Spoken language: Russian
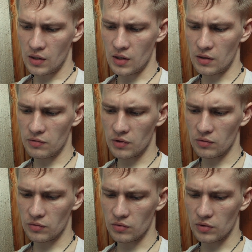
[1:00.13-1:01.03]
как
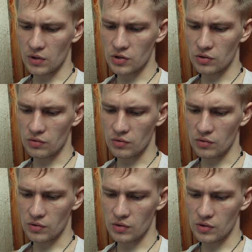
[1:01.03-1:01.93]
вернуть
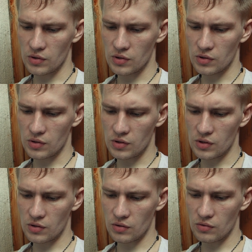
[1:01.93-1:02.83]
утраченную
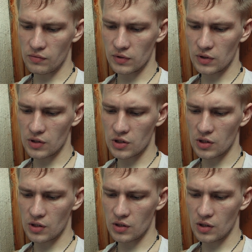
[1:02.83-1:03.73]
искорку в
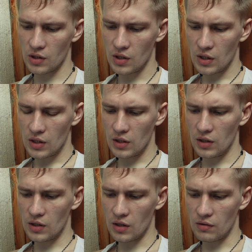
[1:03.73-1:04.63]
отношения
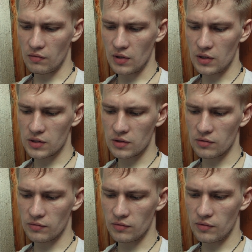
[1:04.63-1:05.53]
и как
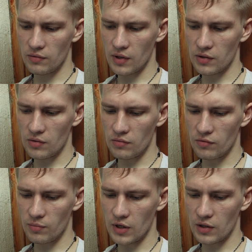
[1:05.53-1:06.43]
влезть
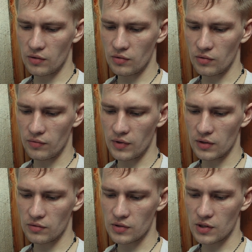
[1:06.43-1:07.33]
вдвоем в маленькую
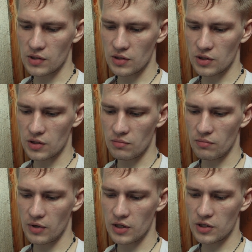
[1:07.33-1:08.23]
ванну со
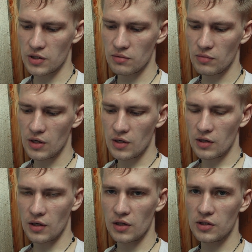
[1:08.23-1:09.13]
слишком большим
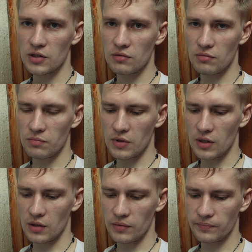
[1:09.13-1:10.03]
количеством
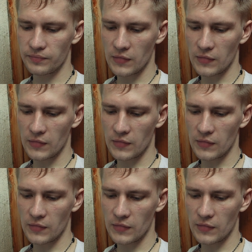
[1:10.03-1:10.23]
пены.